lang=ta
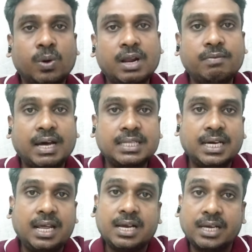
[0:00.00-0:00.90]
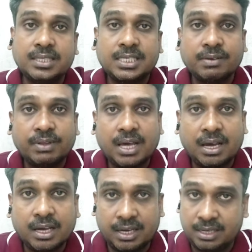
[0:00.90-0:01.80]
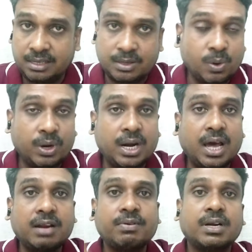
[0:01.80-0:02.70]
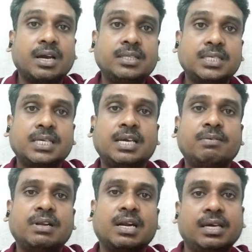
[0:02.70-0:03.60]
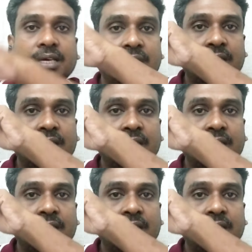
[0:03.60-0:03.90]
ஊழல்வாதிகளை கைது செய்வதாக கூறினார் இவர் கைது செய்யவில்லை